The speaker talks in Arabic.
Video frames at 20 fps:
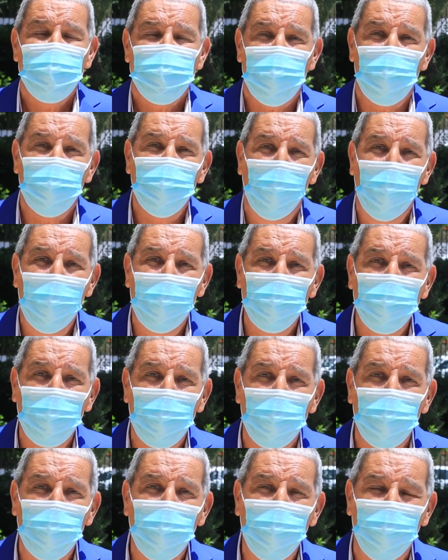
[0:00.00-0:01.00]

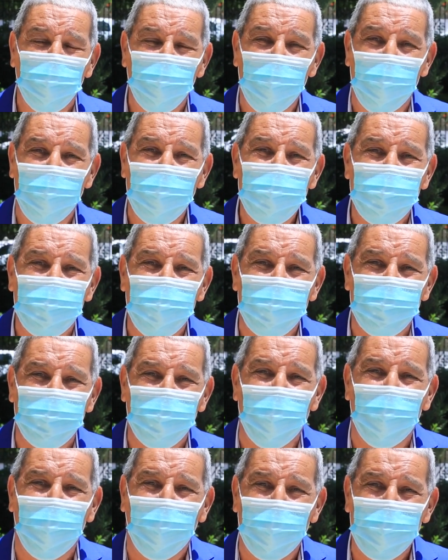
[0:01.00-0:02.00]
سنحاوره في عده
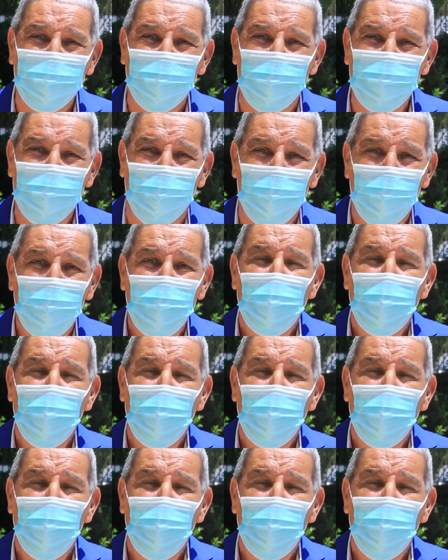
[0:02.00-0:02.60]
قضايا